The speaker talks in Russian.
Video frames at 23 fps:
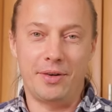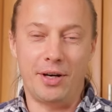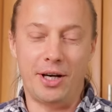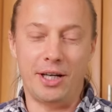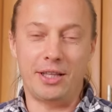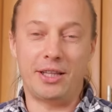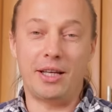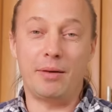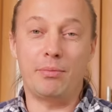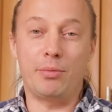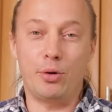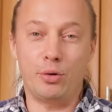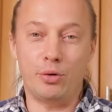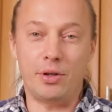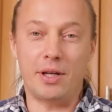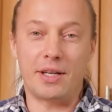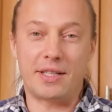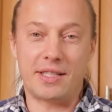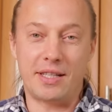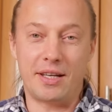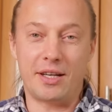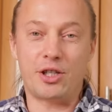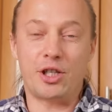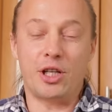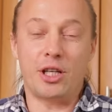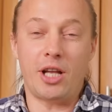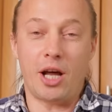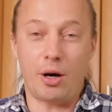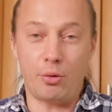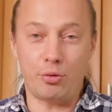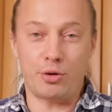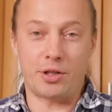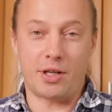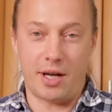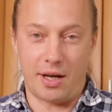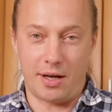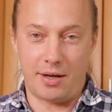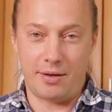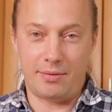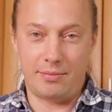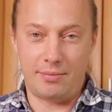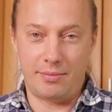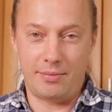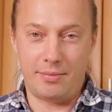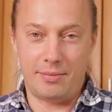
это блюдо совершенно русское.